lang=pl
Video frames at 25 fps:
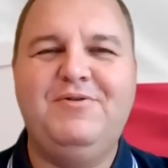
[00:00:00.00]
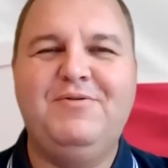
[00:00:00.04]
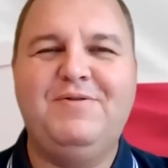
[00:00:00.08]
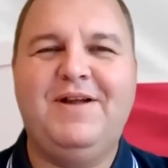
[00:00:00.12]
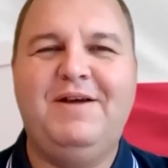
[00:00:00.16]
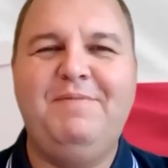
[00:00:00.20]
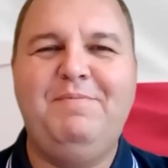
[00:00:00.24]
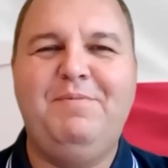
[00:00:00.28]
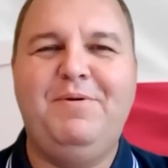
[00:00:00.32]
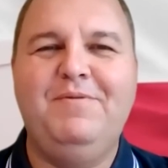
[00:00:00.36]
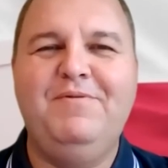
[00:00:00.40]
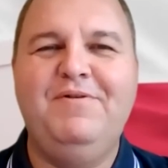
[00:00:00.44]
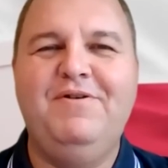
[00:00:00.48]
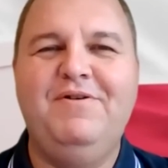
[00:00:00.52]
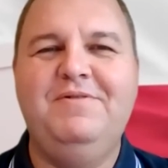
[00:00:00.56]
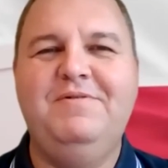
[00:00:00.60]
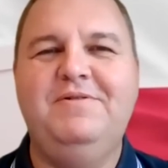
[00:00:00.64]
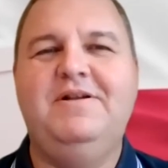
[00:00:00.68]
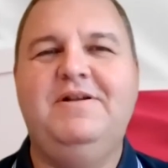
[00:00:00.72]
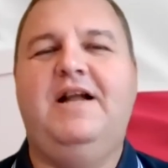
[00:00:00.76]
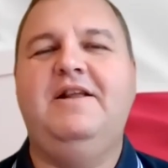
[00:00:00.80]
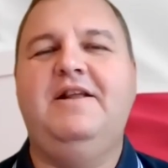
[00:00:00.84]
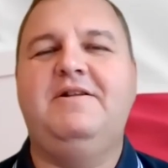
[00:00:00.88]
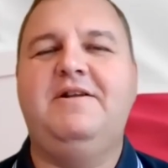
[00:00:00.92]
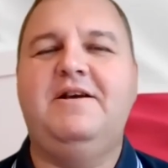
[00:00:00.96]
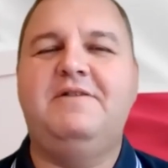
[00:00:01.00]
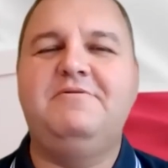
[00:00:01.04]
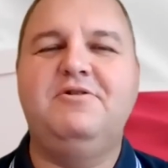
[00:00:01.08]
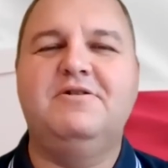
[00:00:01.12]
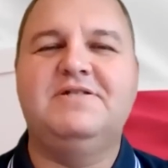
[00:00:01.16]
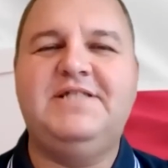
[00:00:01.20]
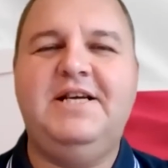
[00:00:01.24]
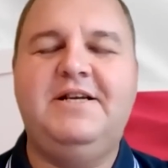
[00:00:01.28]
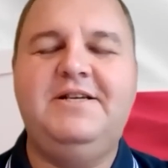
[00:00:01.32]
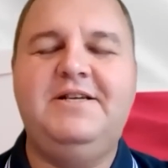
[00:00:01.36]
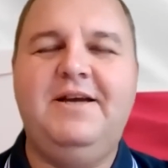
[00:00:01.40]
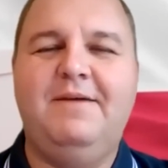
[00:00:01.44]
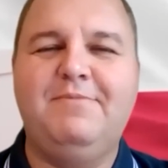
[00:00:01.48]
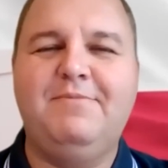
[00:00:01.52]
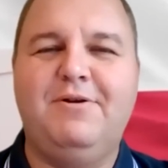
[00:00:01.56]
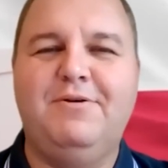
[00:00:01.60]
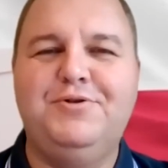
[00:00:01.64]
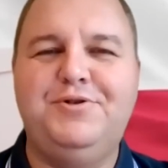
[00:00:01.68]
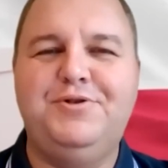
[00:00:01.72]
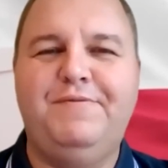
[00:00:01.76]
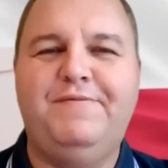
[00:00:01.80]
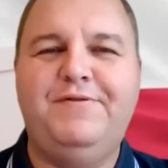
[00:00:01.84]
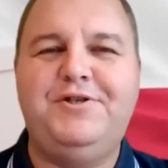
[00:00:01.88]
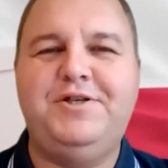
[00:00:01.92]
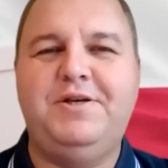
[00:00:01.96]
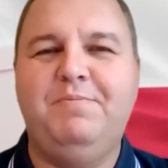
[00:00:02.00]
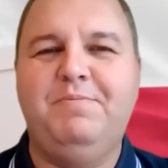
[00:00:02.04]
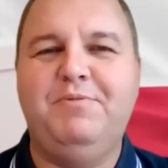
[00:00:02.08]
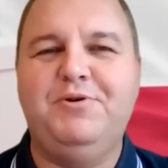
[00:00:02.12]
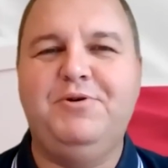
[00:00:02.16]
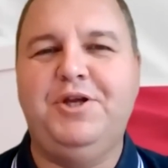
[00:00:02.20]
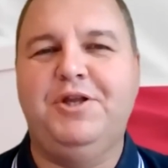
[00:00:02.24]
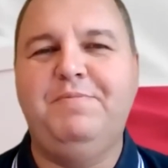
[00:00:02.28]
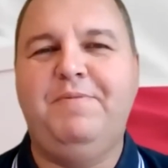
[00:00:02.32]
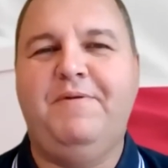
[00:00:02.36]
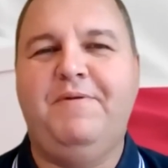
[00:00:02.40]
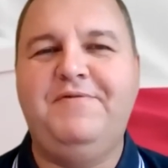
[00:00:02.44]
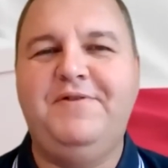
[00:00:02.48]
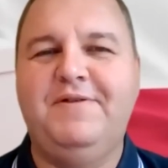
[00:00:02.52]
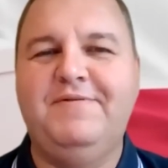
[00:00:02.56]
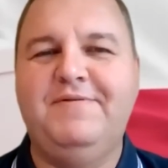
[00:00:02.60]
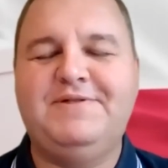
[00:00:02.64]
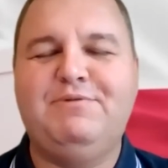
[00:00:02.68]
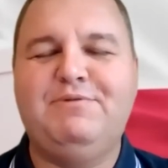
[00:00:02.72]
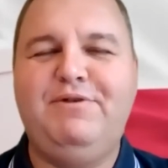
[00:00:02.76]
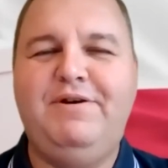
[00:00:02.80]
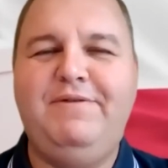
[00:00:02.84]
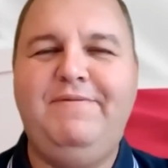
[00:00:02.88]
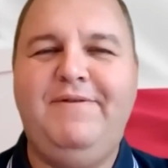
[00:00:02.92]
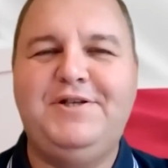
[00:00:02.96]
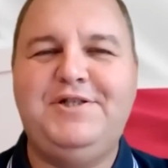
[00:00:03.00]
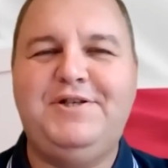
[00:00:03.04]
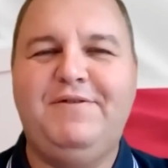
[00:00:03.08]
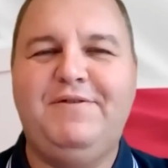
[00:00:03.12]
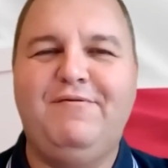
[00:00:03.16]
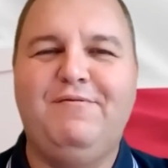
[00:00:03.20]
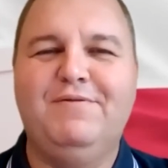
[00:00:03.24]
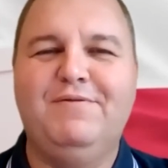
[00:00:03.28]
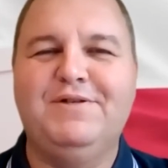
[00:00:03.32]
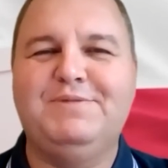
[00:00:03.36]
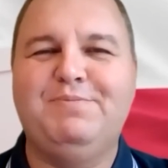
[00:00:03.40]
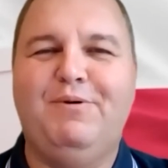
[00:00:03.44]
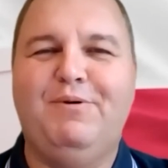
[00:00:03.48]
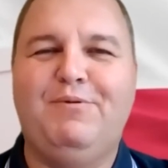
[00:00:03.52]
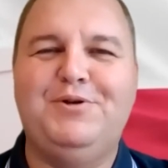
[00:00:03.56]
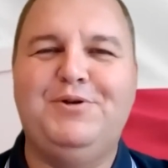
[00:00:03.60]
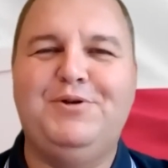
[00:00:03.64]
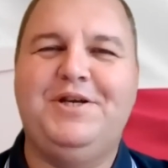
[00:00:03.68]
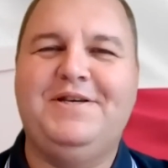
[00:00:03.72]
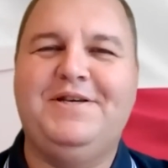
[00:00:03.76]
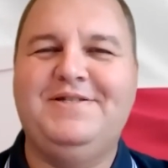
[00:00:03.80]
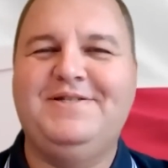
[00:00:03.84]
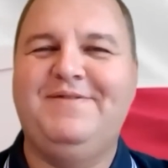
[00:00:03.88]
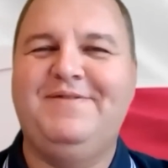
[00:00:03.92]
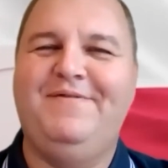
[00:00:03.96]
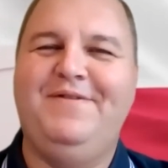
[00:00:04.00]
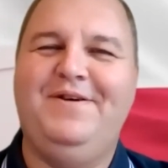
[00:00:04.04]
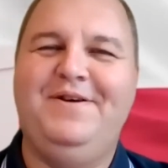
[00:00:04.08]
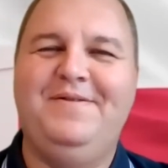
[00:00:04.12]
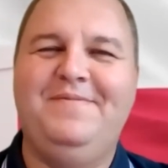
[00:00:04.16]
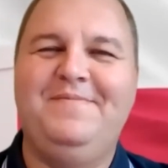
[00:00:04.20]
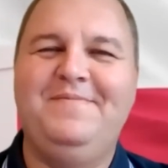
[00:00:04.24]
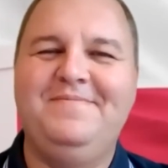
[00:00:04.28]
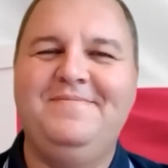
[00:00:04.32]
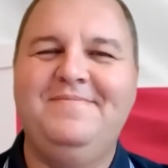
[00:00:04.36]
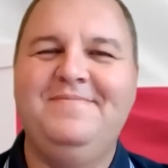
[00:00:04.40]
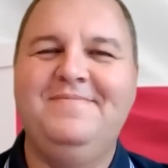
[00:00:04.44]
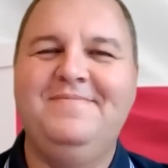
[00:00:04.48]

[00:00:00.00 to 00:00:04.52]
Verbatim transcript: e, tutaj, ale doceniam to oczywiście, bo rząd powinien wsłuchiwać się w głos społeczeństwa.